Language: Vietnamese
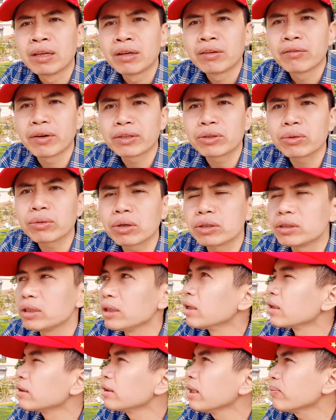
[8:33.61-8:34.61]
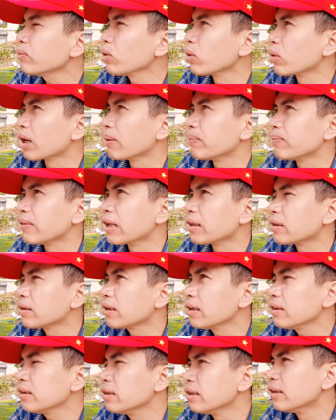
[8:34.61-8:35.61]
và chúng tôi xin được tiếp tục cập nhật
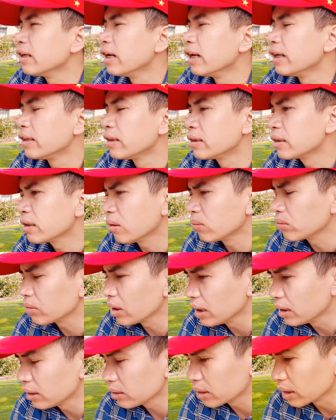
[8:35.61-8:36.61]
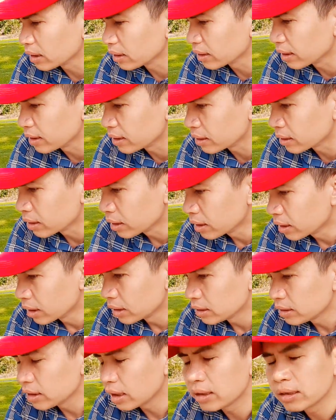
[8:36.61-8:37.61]
cái tình hình thông tin tình hình
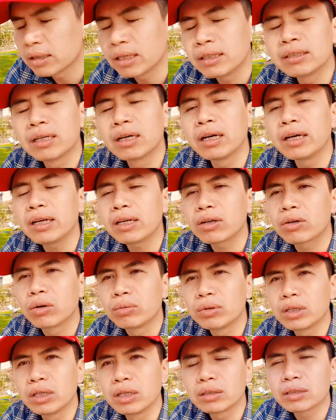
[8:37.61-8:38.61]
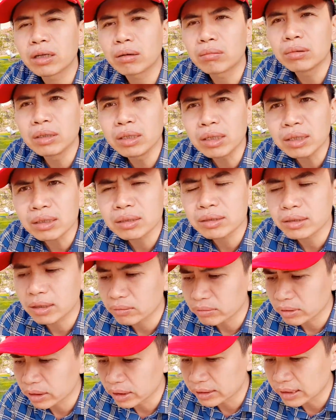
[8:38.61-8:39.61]
trên thế giới cũng như trong nước
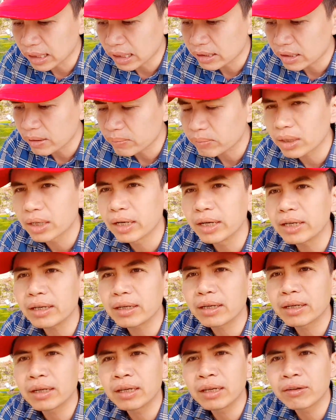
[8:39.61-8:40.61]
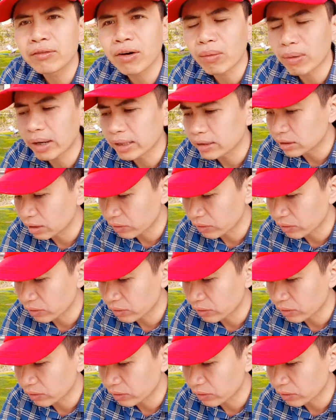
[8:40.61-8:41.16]
trong thời gian sắp tới hy vọng anh chị